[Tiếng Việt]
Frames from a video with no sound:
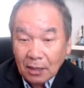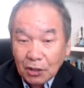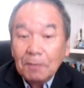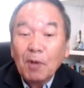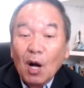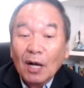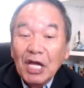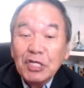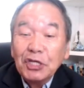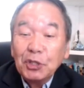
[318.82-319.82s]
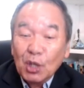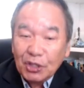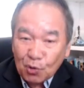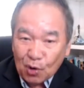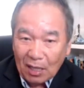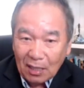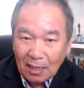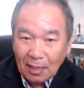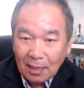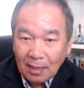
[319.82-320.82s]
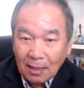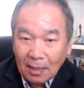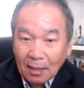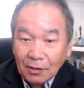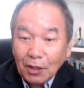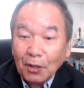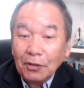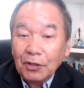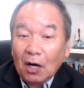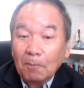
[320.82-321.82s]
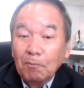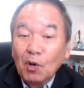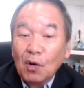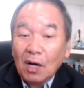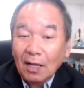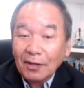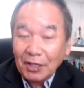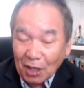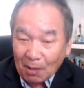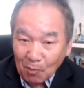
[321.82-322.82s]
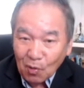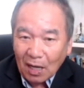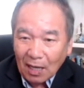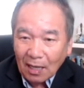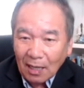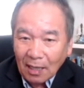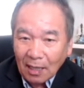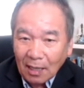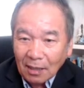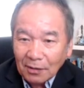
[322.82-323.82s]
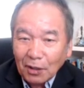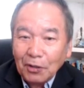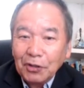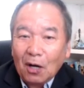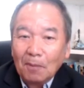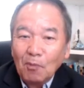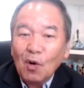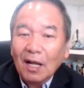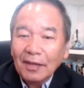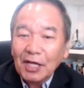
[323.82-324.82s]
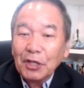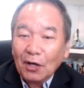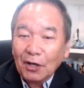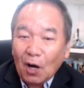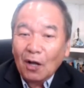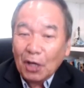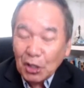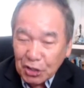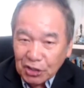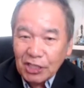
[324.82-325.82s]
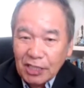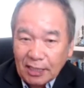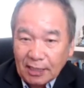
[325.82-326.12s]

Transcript: chỉ bỏ cái gì cho chùa đợi cho bùa để cho mua đợi cho mua để cho nọ cho xí